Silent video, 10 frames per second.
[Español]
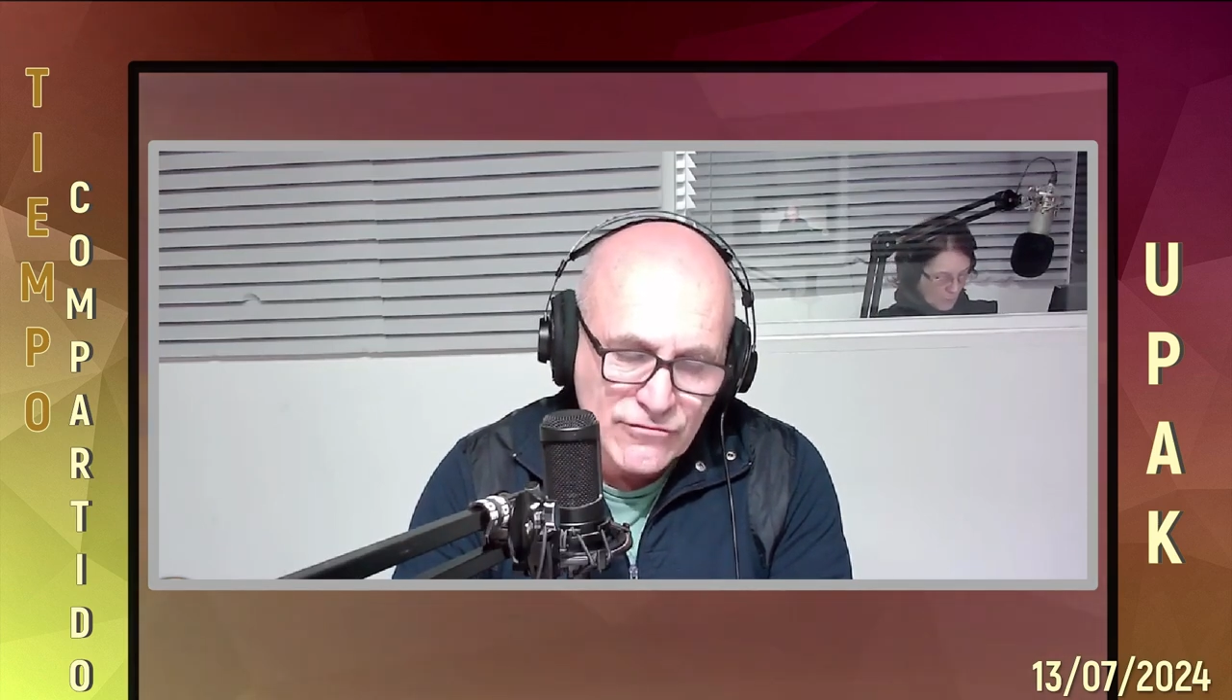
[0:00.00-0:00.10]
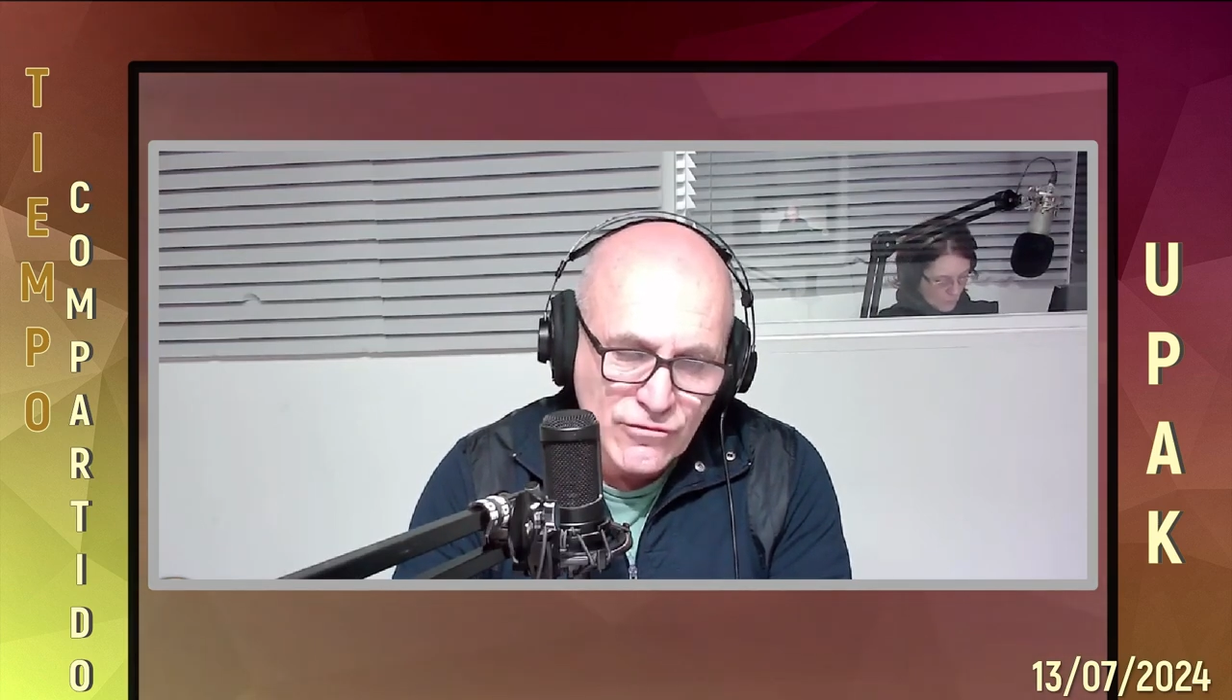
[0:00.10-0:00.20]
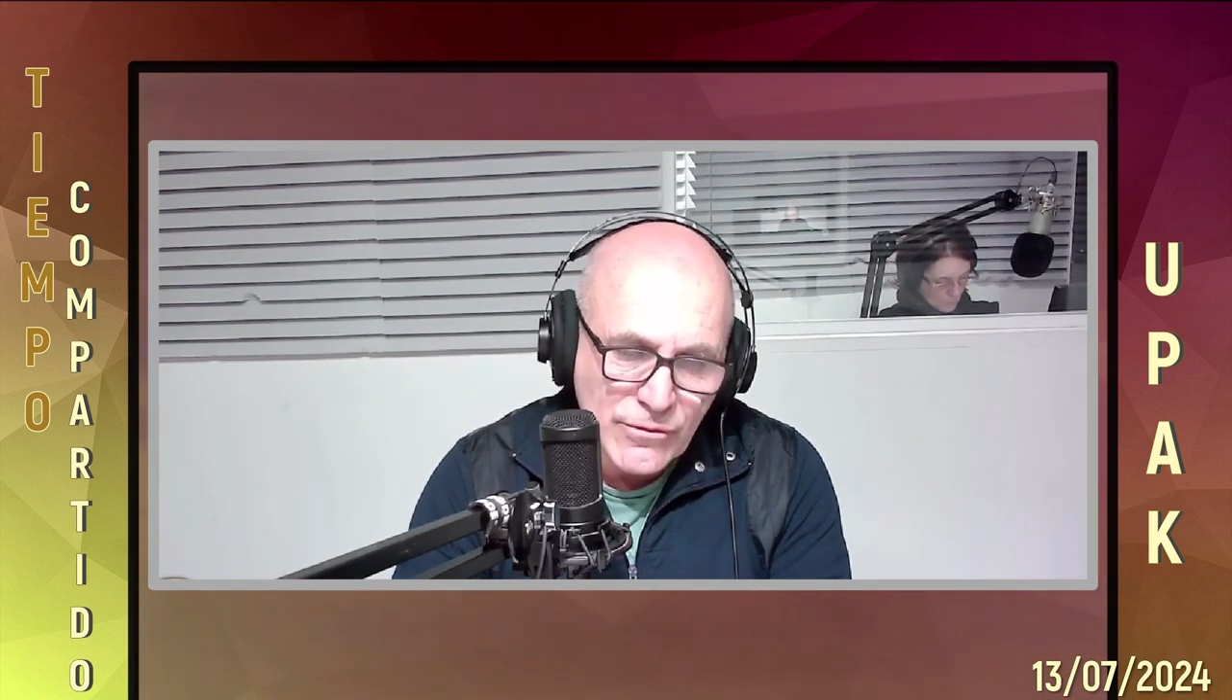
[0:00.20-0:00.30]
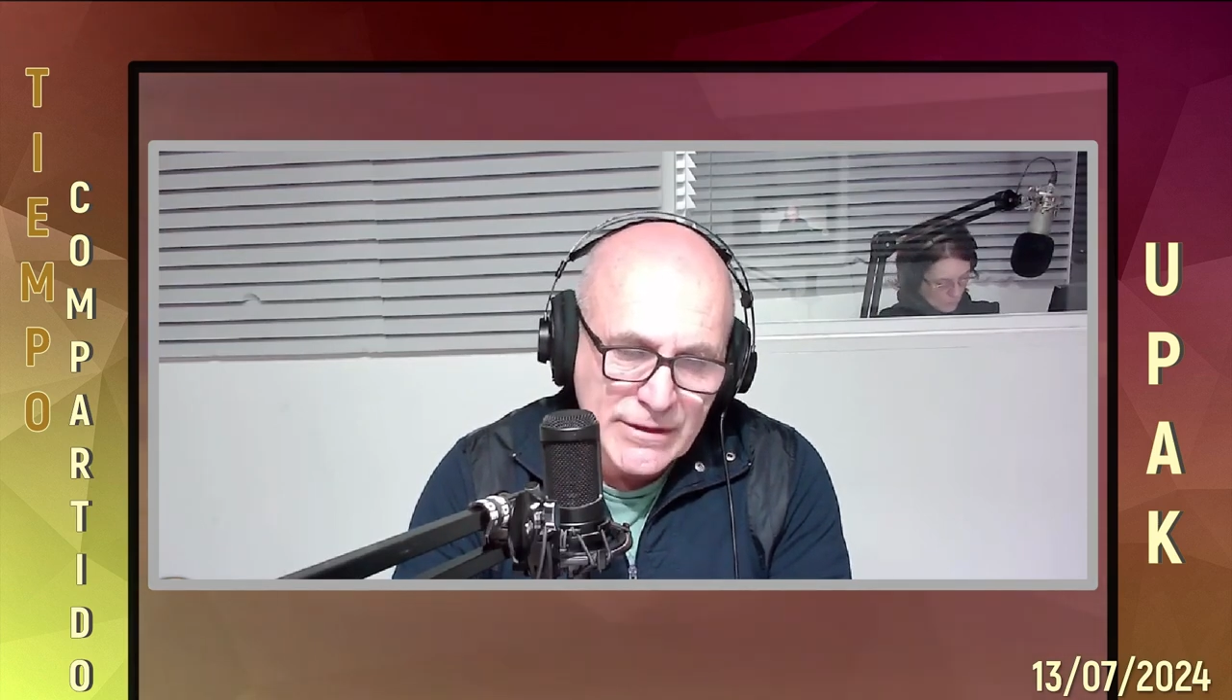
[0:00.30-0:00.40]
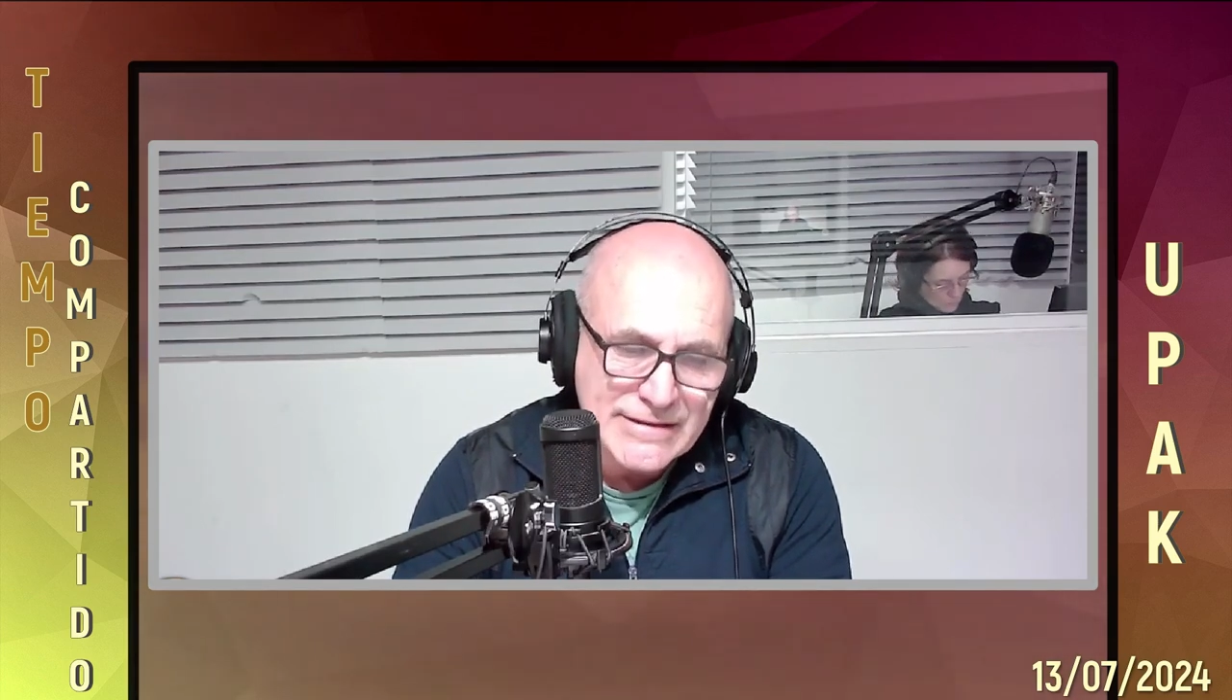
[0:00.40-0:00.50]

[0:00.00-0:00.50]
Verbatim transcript: sobre